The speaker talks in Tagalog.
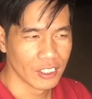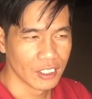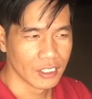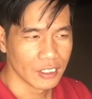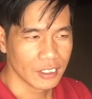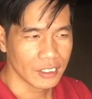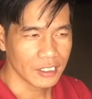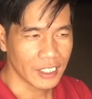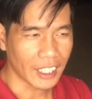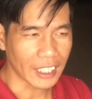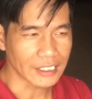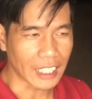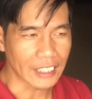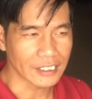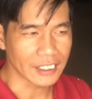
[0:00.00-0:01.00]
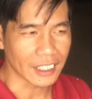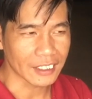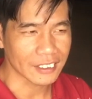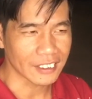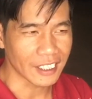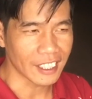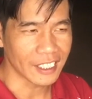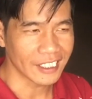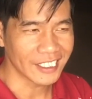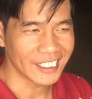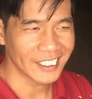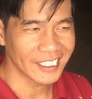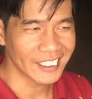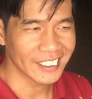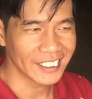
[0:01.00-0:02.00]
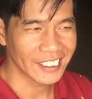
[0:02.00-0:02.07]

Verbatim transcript: sa mga hindi ka sasaktan. natin dyan,